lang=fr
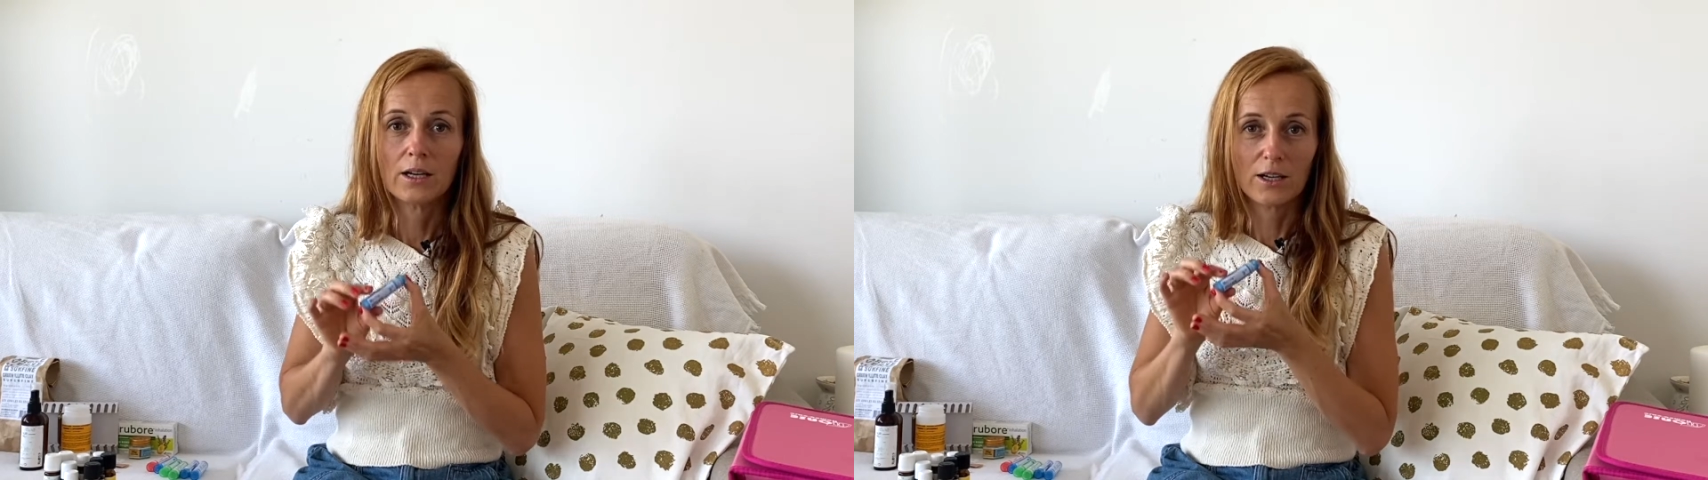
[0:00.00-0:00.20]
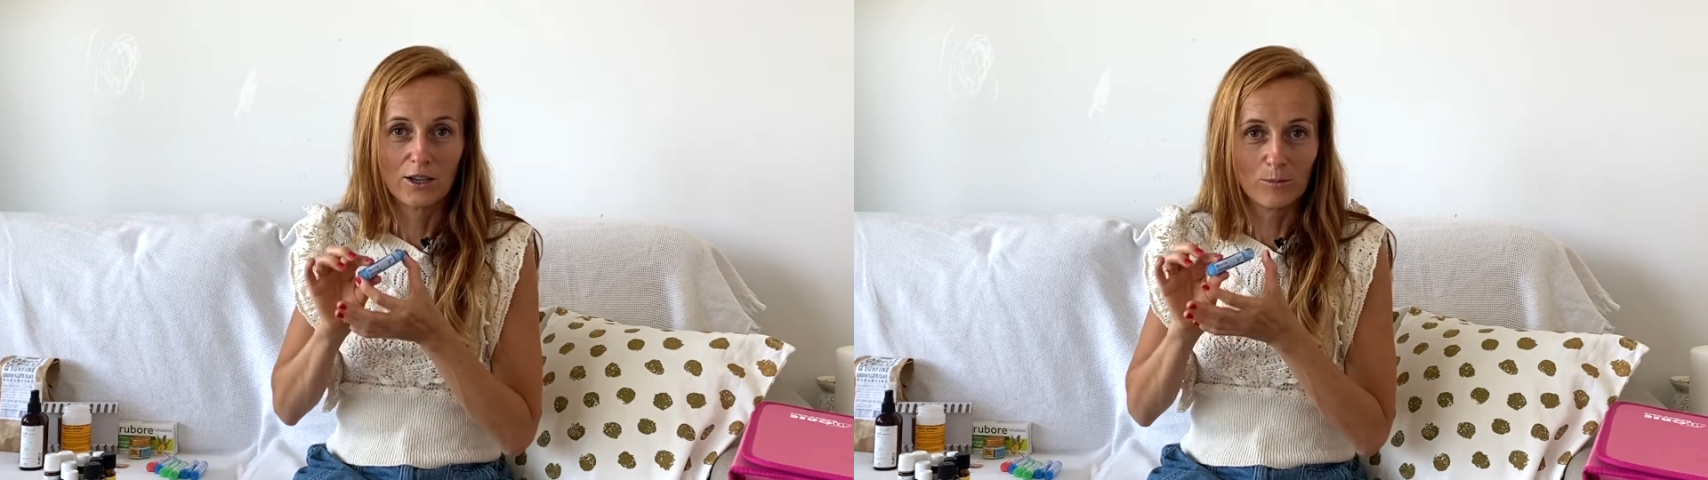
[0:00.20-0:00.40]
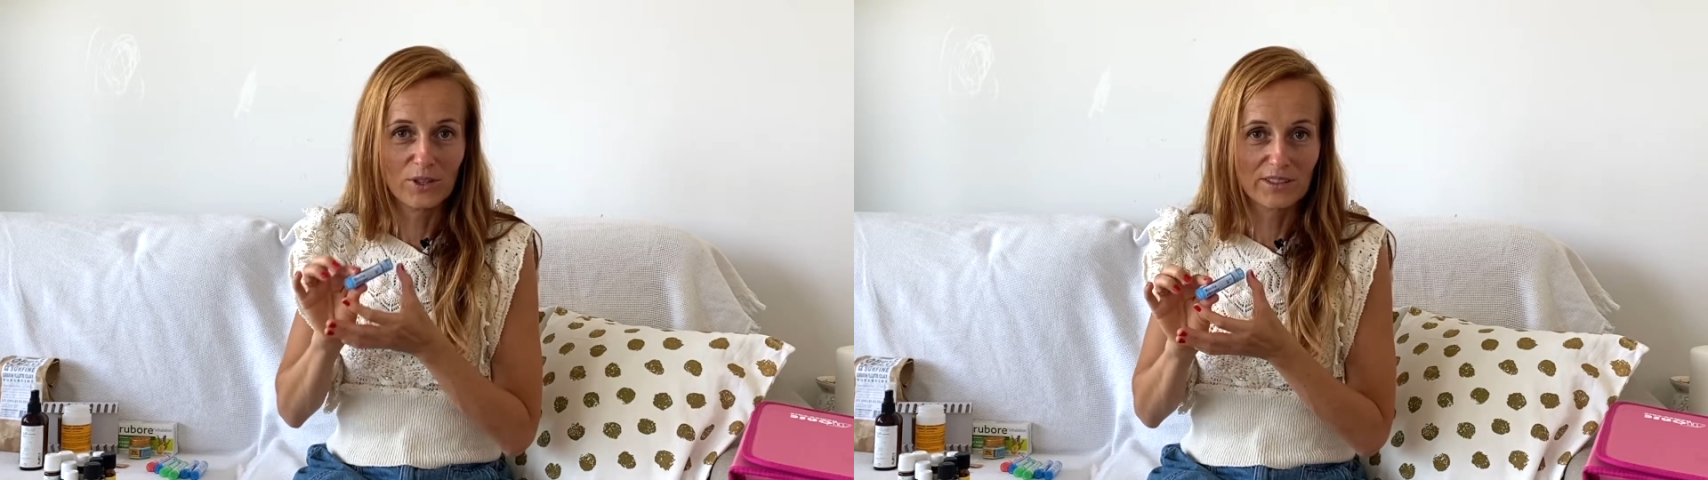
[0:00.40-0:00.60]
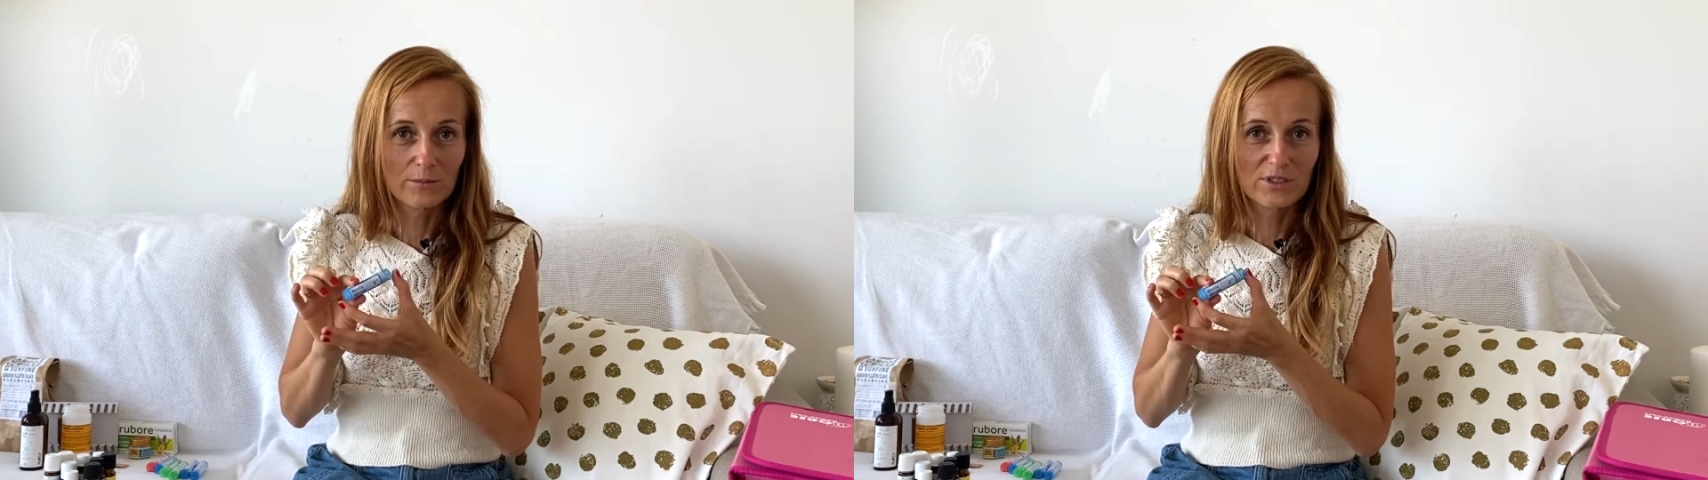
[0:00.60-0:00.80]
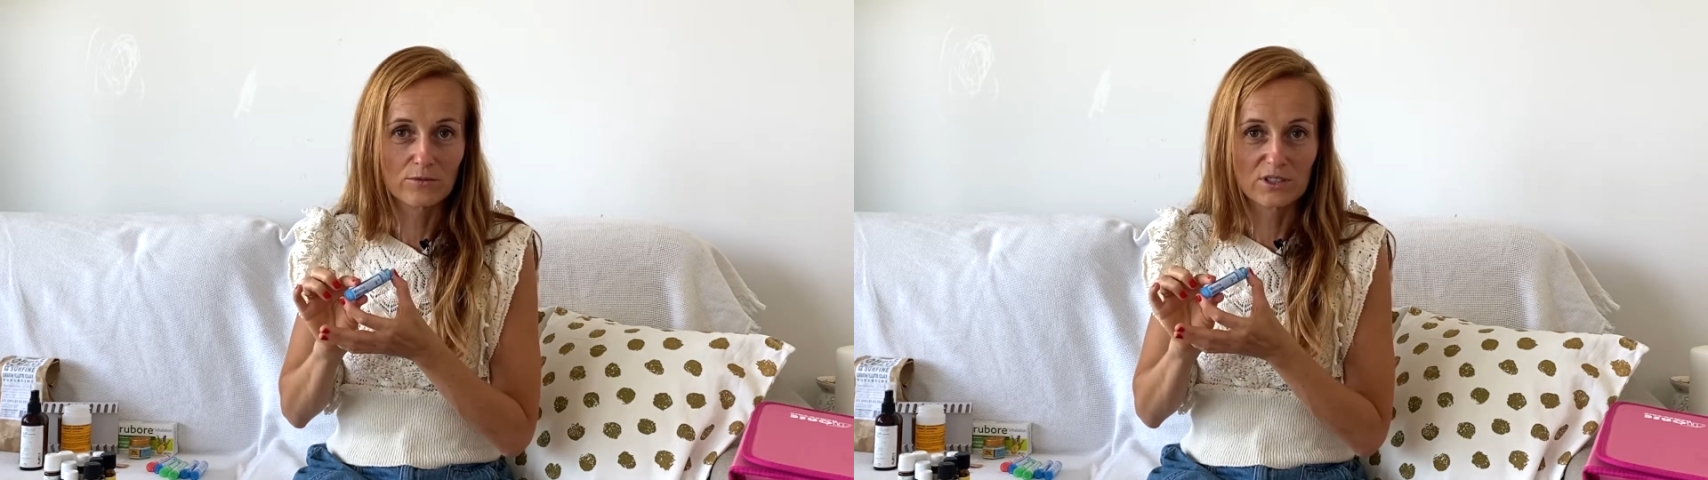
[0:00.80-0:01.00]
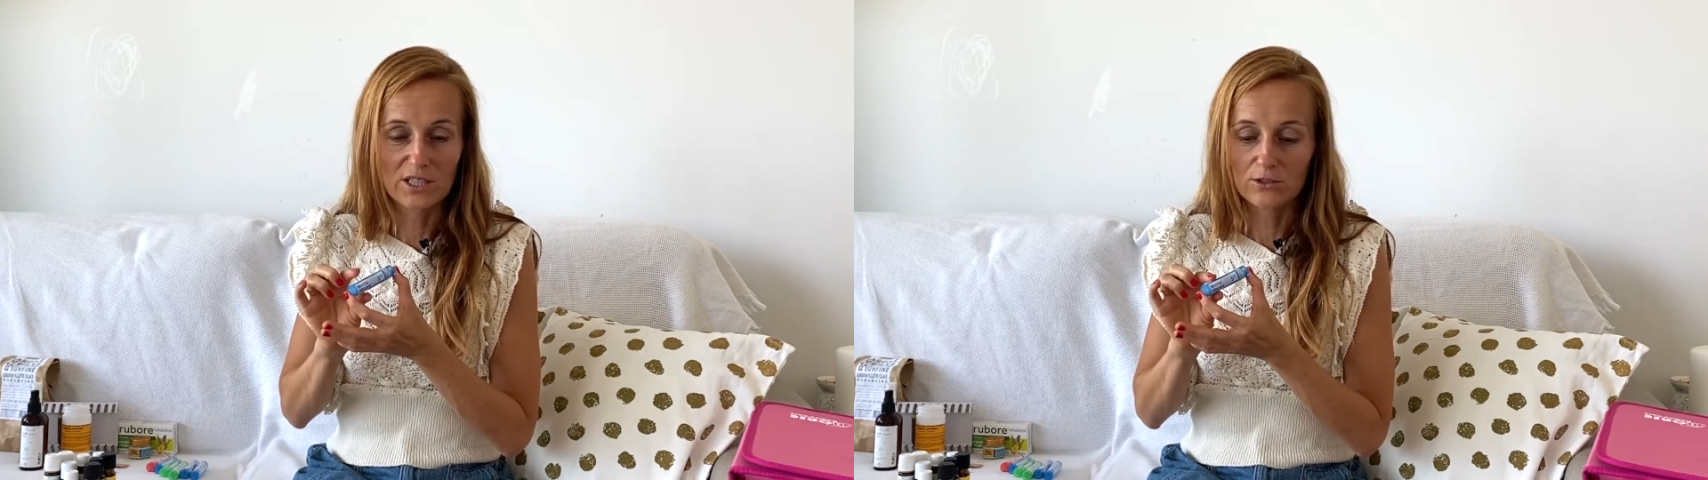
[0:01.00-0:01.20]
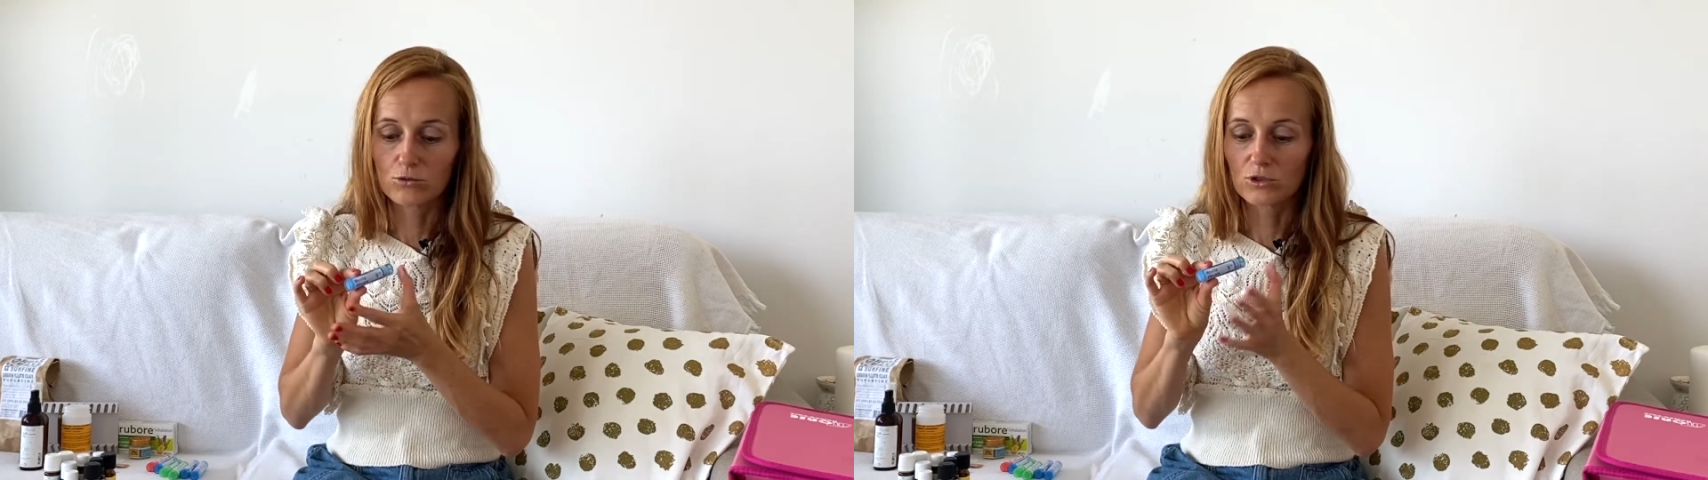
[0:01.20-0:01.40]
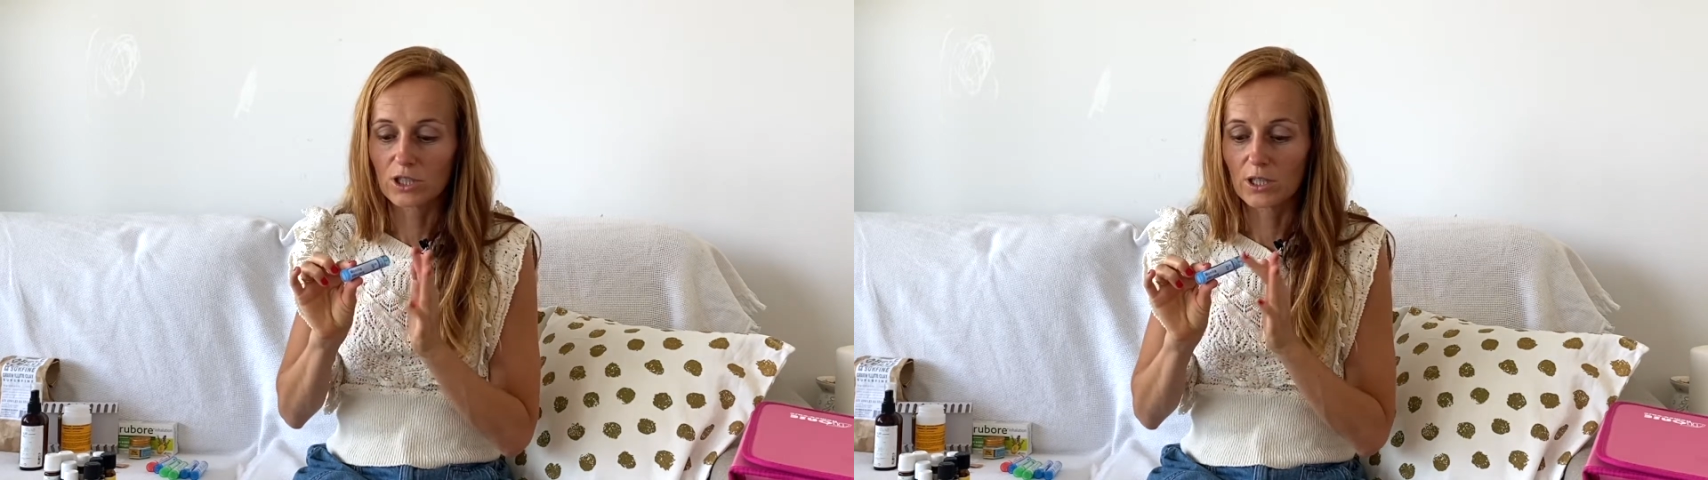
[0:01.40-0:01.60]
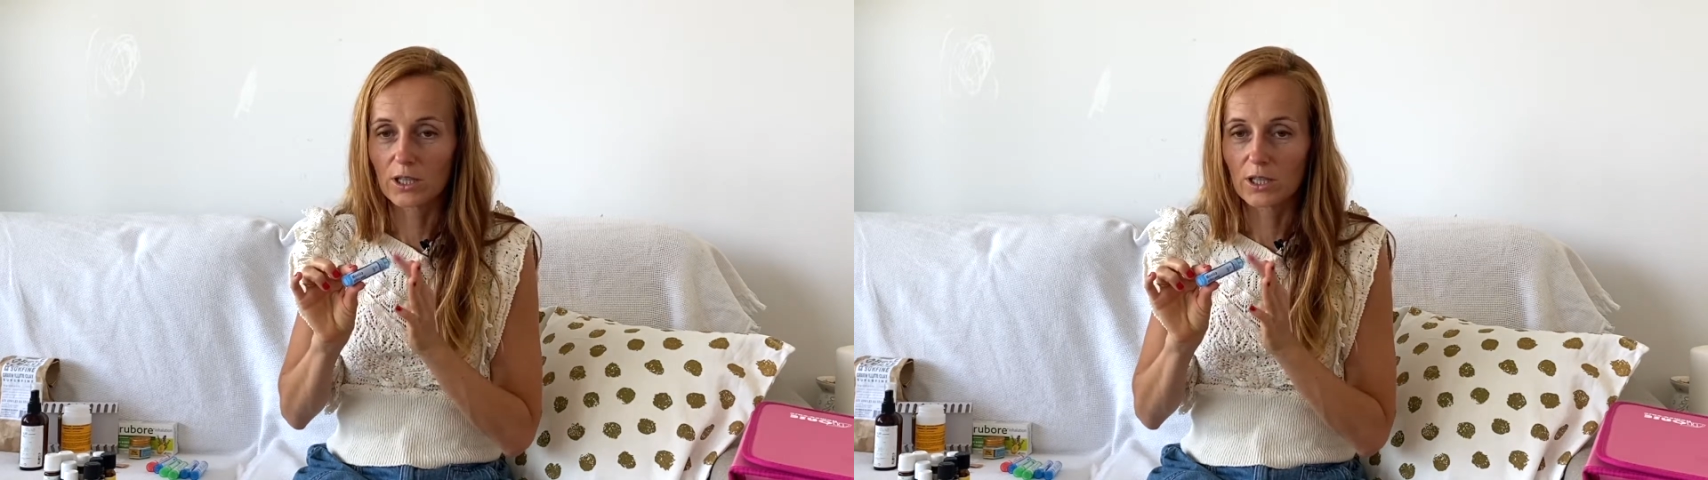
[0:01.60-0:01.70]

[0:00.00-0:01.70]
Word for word: Euh, mesdames, si vous y êtes sujet,